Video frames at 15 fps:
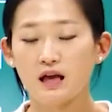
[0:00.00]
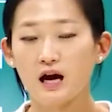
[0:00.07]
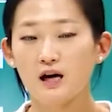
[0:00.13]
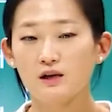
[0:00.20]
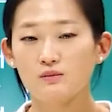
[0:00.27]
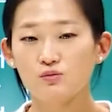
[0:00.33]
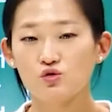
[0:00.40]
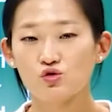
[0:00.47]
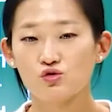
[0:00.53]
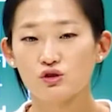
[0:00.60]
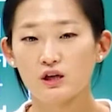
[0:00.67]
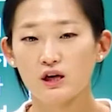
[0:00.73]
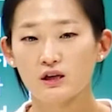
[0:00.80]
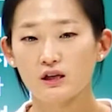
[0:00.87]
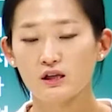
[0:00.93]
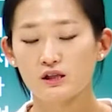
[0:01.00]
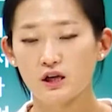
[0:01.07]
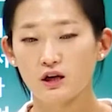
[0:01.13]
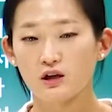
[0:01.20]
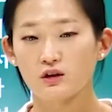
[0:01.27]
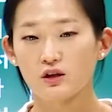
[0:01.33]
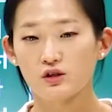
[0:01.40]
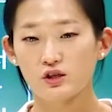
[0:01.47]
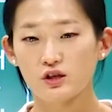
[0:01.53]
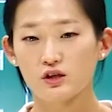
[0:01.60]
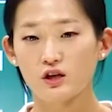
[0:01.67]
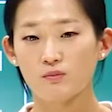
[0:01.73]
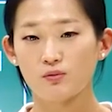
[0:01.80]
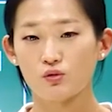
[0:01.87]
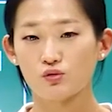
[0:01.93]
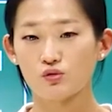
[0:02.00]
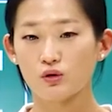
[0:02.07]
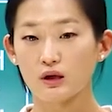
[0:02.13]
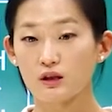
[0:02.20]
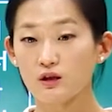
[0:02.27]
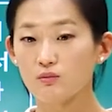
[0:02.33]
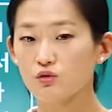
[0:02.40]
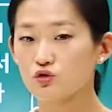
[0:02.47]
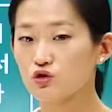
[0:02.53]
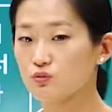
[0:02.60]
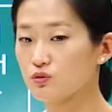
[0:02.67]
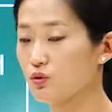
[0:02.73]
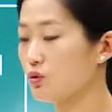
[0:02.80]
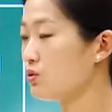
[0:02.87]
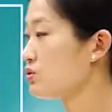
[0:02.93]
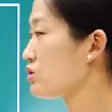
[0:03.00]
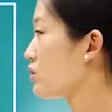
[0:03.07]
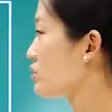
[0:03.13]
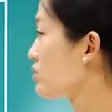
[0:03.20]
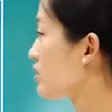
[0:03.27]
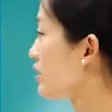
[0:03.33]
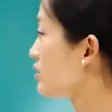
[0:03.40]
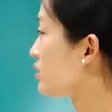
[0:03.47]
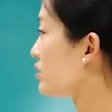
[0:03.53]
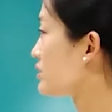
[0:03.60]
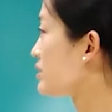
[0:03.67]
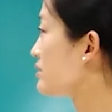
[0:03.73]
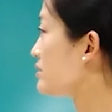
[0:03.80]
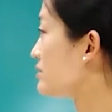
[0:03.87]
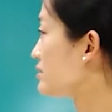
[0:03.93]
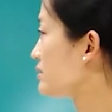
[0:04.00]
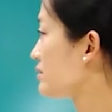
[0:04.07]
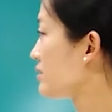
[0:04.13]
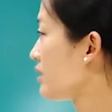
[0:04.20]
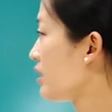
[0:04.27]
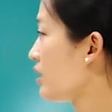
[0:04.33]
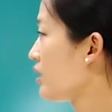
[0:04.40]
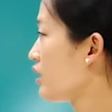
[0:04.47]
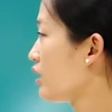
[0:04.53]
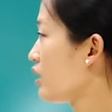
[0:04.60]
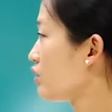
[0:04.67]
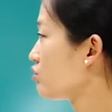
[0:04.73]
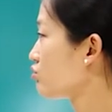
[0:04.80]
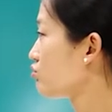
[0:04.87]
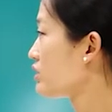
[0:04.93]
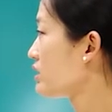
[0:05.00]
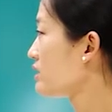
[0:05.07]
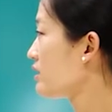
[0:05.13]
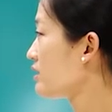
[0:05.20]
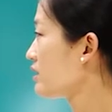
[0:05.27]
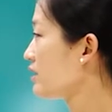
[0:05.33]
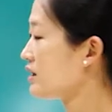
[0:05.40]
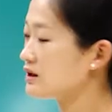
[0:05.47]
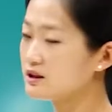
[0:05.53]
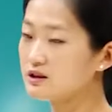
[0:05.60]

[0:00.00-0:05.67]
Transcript: 다음 주장이 제기된 시기에 볼 수 있는 모습으로 적절한 것은 우리나라